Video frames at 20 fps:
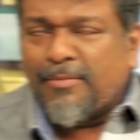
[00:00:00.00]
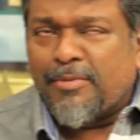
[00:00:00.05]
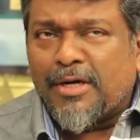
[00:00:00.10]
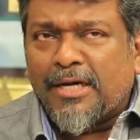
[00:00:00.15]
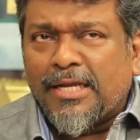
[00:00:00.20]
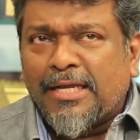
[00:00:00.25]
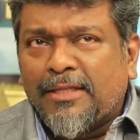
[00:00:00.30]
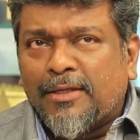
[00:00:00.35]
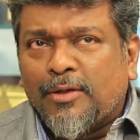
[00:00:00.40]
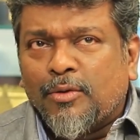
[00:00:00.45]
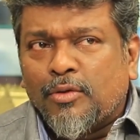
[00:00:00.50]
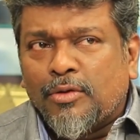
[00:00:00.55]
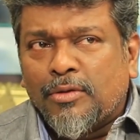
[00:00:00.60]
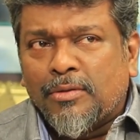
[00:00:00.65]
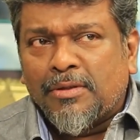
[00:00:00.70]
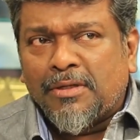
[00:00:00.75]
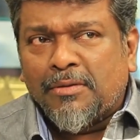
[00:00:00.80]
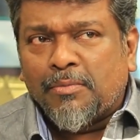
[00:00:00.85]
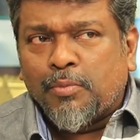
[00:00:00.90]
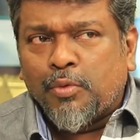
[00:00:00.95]
அப்புறம் நான் இதில் ஒரு
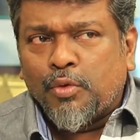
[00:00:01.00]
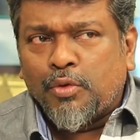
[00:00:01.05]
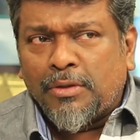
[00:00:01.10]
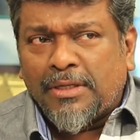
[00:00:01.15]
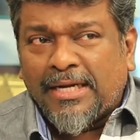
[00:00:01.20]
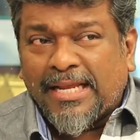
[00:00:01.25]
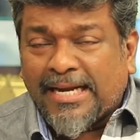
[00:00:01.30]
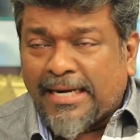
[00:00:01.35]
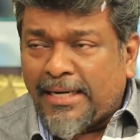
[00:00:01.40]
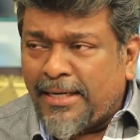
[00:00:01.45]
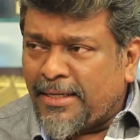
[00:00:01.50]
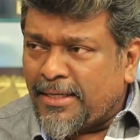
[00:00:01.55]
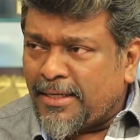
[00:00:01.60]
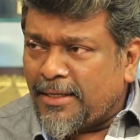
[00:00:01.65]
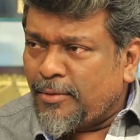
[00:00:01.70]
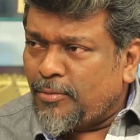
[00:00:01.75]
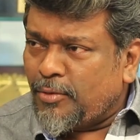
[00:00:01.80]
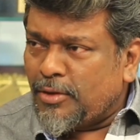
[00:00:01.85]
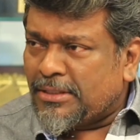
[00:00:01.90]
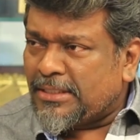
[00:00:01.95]
புது டெக்னிக்
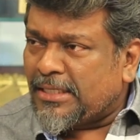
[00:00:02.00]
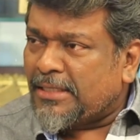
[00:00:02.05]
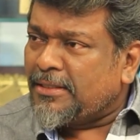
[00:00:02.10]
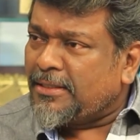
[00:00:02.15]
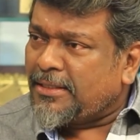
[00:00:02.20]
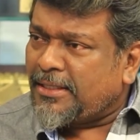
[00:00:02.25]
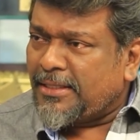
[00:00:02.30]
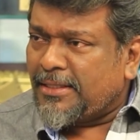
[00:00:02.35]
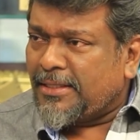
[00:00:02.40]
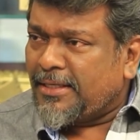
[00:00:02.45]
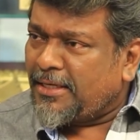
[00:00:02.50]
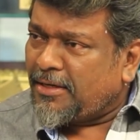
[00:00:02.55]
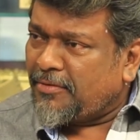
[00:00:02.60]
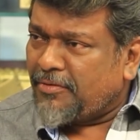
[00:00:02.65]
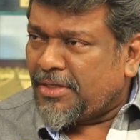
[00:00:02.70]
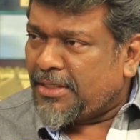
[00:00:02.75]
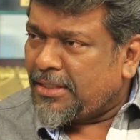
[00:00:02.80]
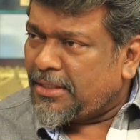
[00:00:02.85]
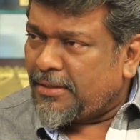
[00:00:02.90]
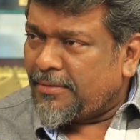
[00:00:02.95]
கண்டுபிடிச்சேன் அதுதான் இந்த
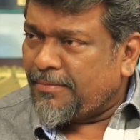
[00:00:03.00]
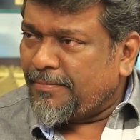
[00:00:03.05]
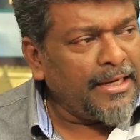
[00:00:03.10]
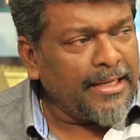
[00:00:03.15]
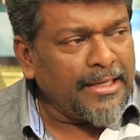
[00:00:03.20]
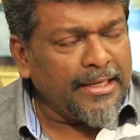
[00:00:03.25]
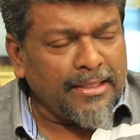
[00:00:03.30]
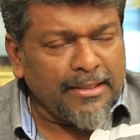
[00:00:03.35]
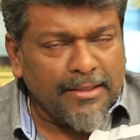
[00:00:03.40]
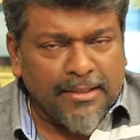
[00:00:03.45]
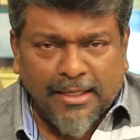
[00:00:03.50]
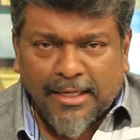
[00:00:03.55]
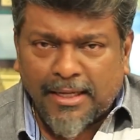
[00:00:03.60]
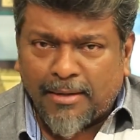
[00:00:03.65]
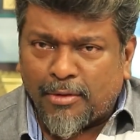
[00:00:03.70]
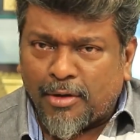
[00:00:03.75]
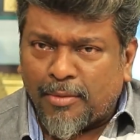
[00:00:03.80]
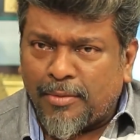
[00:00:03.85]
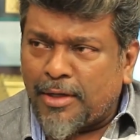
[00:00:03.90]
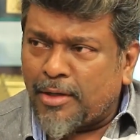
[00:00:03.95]
இரவினிழல் நீங்கள் எந்த
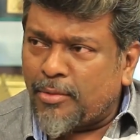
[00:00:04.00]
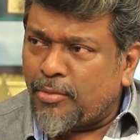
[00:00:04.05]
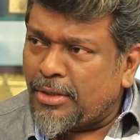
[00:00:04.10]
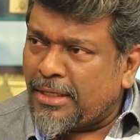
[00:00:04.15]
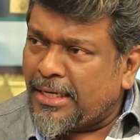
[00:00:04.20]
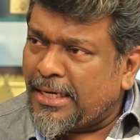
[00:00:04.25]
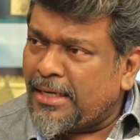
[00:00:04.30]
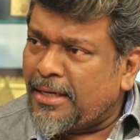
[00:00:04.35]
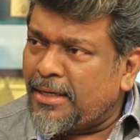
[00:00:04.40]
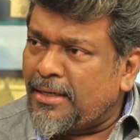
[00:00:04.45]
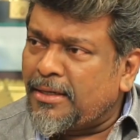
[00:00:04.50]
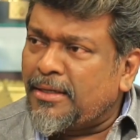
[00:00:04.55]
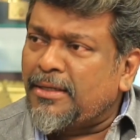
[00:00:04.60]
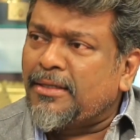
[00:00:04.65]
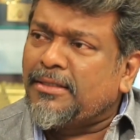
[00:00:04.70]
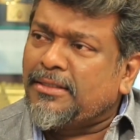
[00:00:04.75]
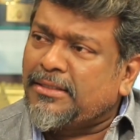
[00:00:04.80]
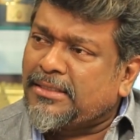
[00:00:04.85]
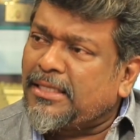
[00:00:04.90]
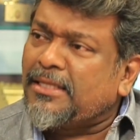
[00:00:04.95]
கேமராமேன்ட்ட போய்
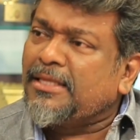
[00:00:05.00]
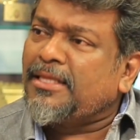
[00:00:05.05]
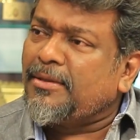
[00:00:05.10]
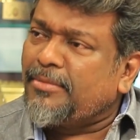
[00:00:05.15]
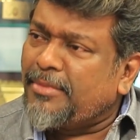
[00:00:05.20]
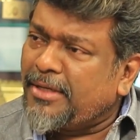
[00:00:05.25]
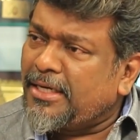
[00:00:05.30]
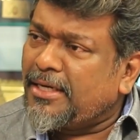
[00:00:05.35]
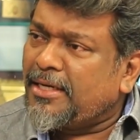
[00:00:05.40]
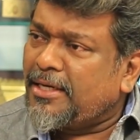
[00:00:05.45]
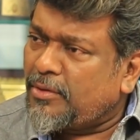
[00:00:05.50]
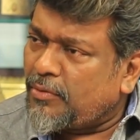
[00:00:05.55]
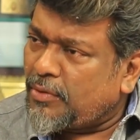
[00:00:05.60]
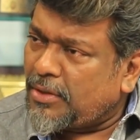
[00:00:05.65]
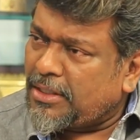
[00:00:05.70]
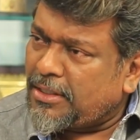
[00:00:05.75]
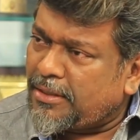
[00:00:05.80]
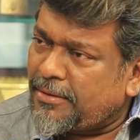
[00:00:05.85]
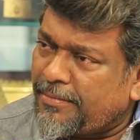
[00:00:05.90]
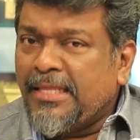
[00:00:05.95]
கேட்டிங்கனாலும் அது சாத்தியமே
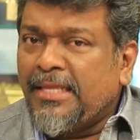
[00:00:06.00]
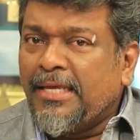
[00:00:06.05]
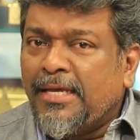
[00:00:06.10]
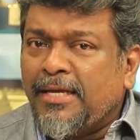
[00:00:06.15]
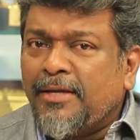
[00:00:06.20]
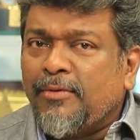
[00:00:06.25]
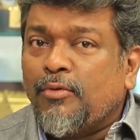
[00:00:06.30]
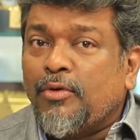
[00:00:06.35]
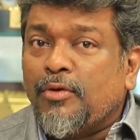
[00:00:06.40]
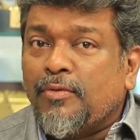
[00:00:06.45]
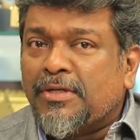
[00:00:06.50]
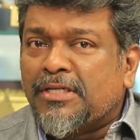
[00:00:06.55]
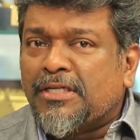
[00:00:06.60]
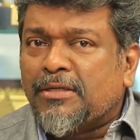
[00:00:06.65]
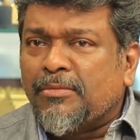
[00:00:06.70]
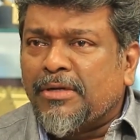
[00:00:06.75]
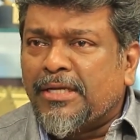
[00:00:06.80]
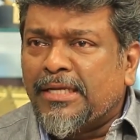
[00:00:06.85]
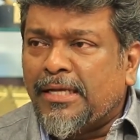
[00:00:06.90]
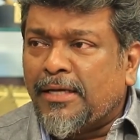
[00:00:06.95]
இல்லைன்னுவாங்க இது ஏன் இவ்வளோ
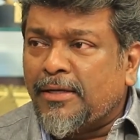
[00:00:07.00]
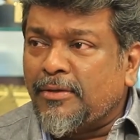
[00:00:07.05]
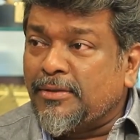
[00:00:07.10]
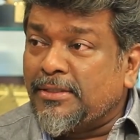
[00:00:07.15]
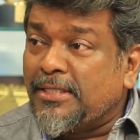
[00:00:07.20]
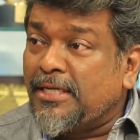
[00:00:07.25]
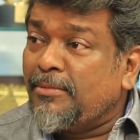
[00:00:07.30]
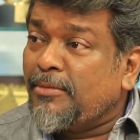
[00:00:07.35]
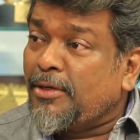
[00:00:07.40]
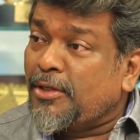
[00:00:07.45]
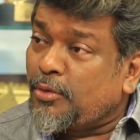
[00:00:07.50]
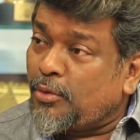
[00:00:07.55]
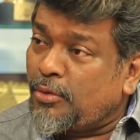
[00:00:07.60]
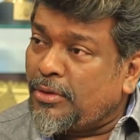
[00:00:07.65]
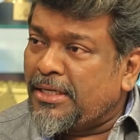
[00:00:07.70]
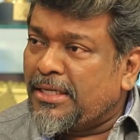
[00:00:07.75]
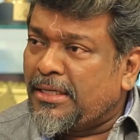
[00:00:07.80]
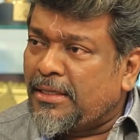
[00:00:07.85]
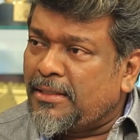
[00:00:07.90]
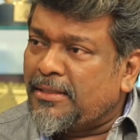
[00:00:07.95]
வருஷமாக யாரும் சினிமா
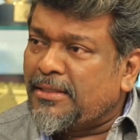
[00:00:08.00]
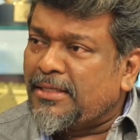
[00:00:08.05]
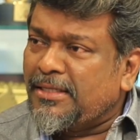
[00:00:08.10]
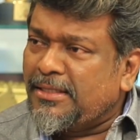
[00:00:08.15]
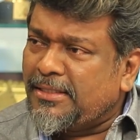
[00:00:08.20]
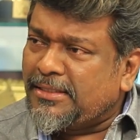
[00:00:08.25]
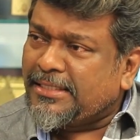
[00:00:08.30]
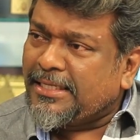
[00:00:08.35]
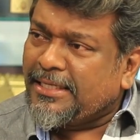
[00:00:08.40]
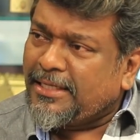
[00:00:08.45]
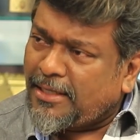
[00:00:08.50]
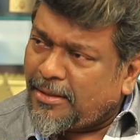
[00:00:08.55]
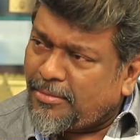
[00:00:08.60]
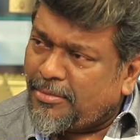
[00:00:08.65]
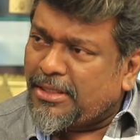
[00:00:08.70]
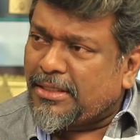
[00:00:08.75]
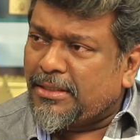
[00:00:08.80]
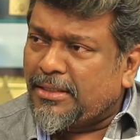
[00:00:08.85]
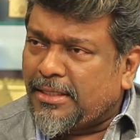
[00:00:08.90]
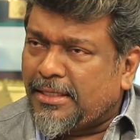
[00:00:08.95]
தோன்றிய காலத்துலேருந்து
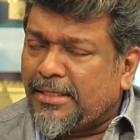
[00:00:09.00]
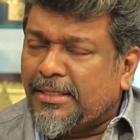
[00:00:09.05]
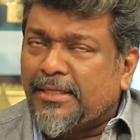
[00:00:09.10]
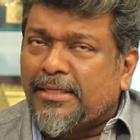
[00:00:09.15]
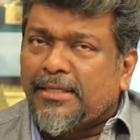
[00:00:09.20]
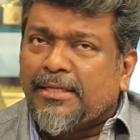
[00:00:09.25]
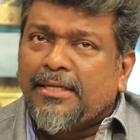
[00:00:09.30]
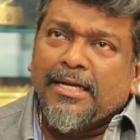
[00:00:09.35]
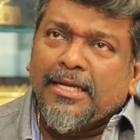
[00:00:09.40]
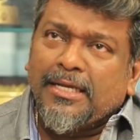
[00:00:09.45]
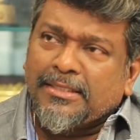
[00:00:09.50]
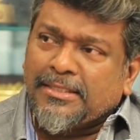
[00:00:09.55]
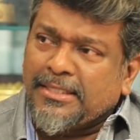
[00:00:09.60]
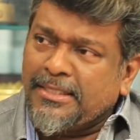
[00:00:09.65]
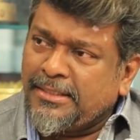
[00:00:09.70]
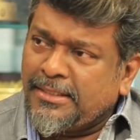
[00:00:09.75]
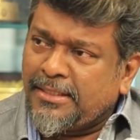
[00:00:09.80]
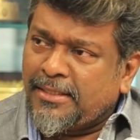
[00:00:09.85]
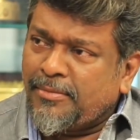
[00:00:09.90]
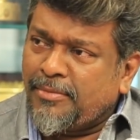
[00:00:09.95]
செய்யாமல் இருந்தாங்க நான்
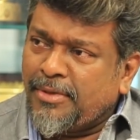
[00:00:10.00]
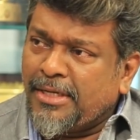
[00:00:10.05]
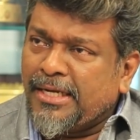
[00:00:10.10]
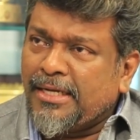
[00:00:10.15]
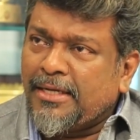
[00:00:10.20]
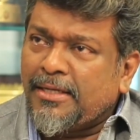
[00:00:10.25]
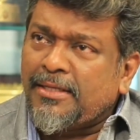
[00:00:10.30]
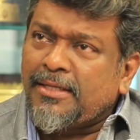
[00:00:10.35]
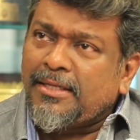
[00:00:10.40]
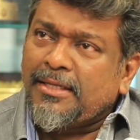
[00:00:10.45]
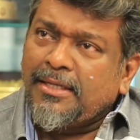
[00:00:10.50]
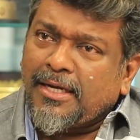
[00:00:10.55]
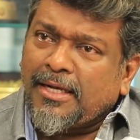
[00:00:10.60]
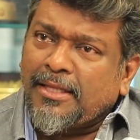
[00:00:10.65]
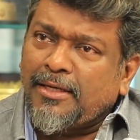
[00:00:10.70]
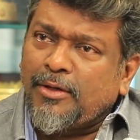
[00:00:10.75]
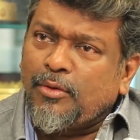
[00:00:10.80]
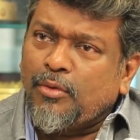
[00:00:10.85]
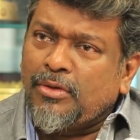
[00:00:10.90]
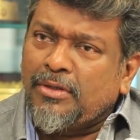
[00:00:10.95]
செஞ்சேன் அப்படின்னா
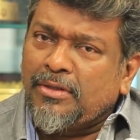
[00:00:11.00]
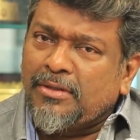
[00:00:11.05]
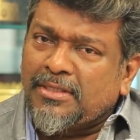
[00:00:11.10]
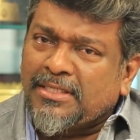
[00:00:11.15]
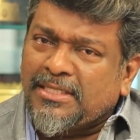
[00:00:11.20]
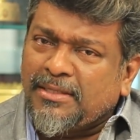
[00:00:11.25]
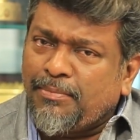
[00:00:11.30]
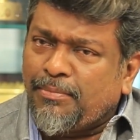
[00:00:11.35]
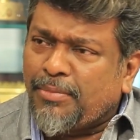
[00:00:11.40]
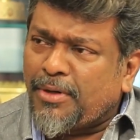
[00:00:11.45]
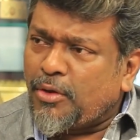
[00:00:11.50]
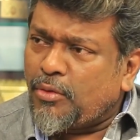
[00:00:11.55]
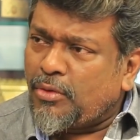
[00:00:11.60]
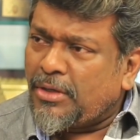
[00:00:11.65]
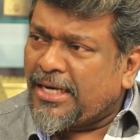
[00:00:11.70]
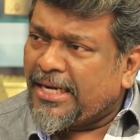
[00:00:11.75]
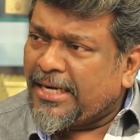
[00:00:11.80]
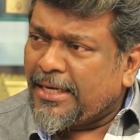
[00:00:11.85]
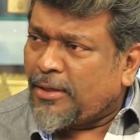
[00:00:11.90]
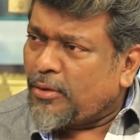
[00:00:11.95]
அதில் ஒரு சிம்பிளாக
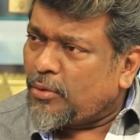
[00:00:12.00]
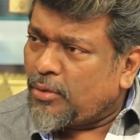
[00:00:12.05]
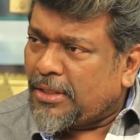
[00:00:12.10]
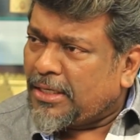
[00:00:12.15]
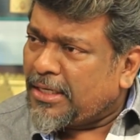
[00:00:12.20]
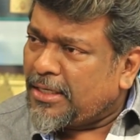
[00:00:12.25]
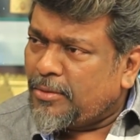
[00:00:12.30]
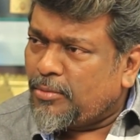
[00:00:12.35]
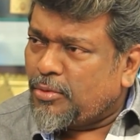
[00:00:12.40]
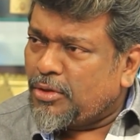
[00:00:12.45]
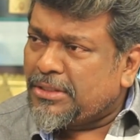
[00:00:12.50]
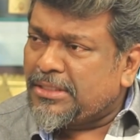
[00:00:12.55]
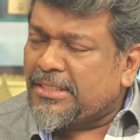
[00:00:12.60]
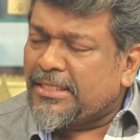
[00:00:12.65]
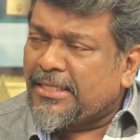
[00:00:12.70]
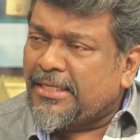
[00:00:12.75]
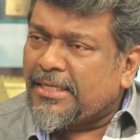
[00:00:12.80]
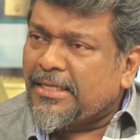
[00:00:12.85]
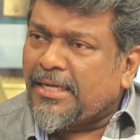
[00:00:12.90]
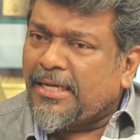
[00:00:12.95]
ஒரு டெக்னிக் ஒன்று
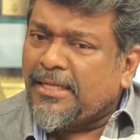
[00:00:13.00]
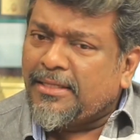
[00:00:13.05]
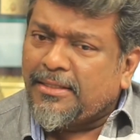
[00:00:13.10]
கண்டுபிடிச்சிருந்தேன்